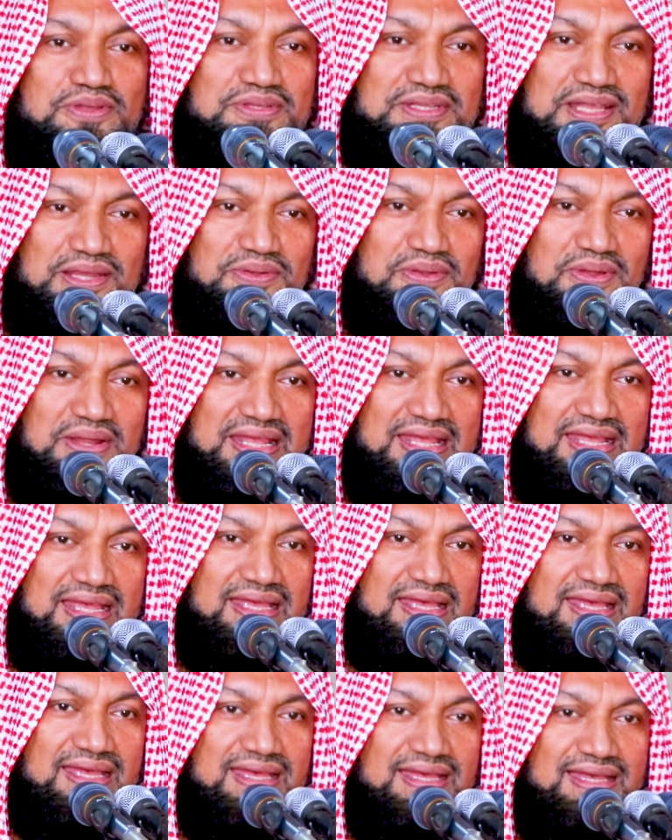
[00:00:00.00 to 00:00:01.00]
সন্তান হলে
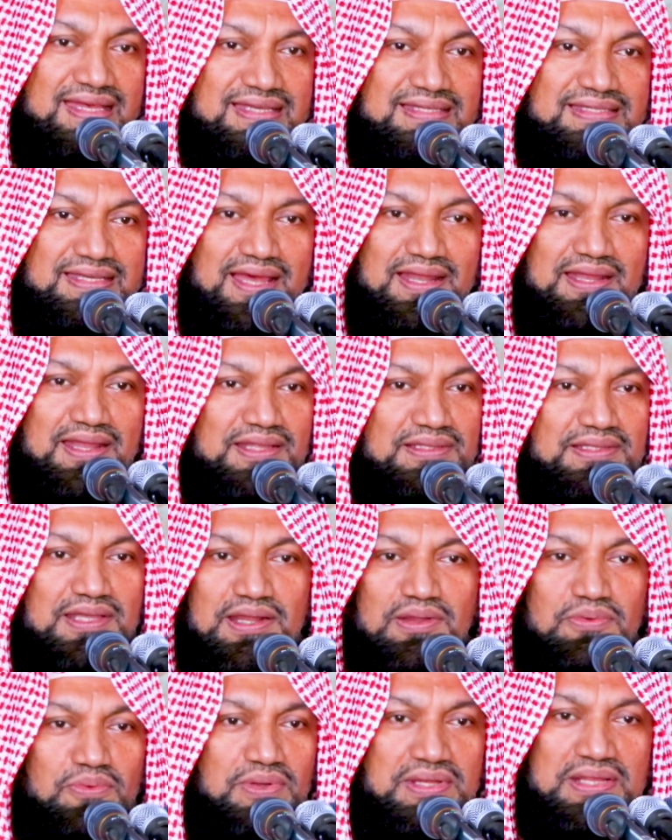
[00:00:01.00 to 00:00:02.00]
সে আল্লাহ
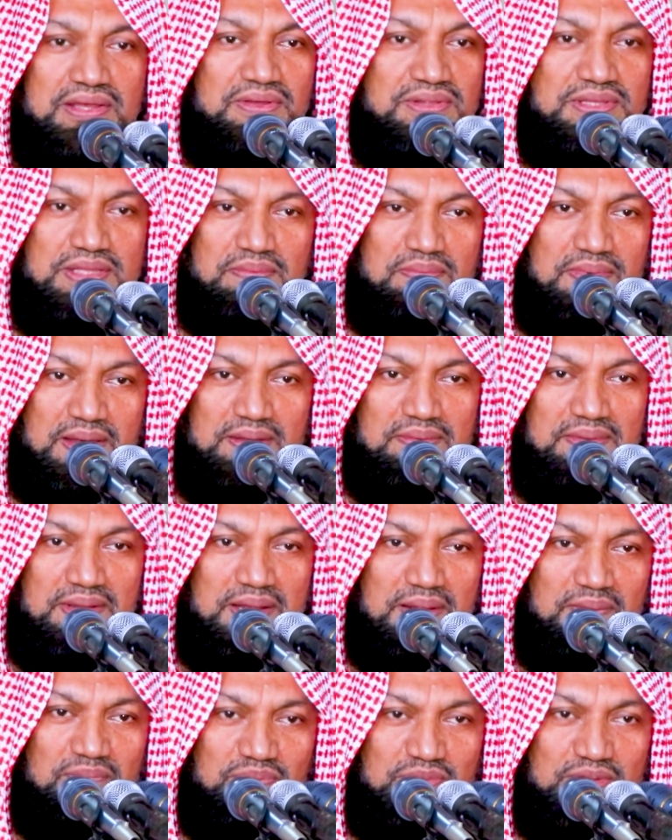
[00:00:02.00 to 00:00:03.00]
তালার ওলি হতে পারবে
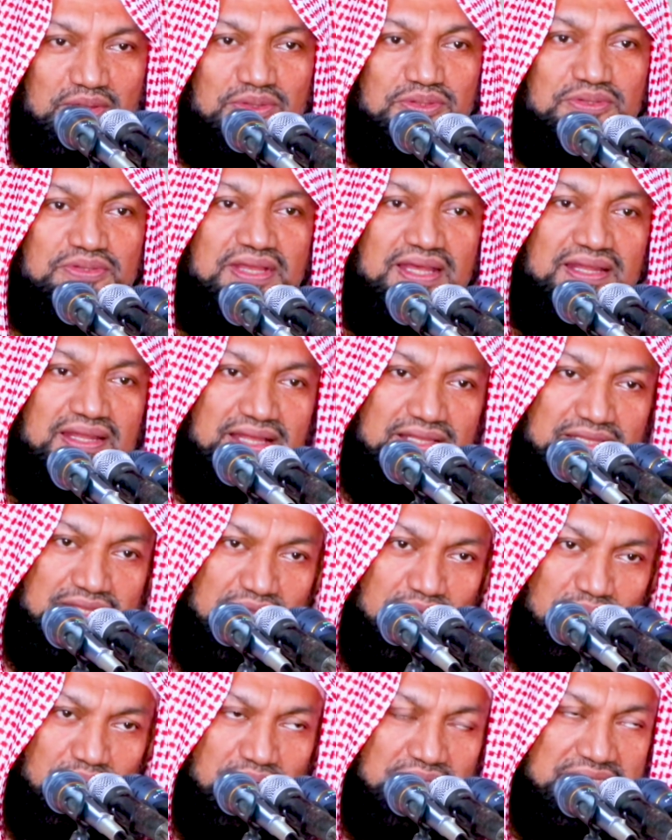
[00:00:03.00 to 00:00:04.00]
না অথচ আল্লাহ
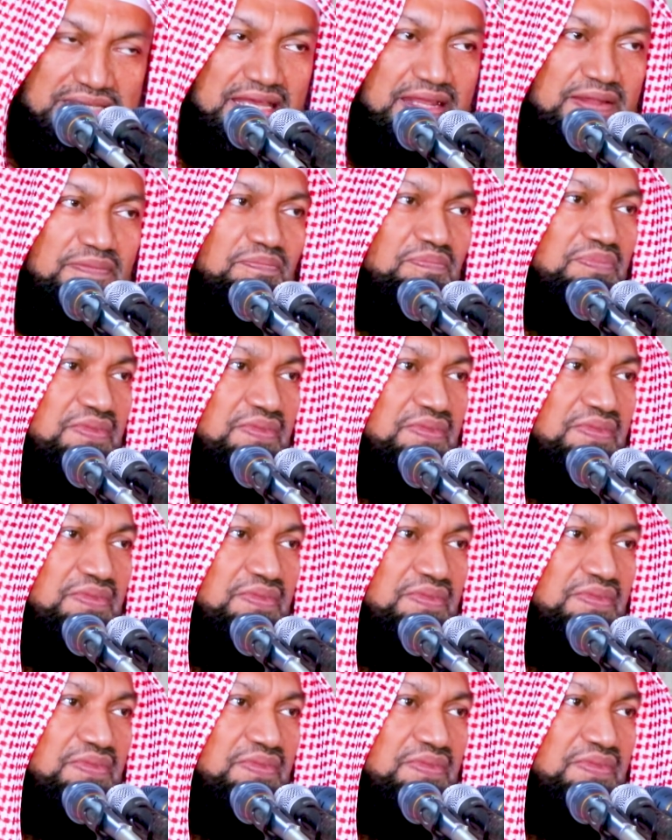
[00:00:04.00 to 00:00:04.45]
তালা বলছেন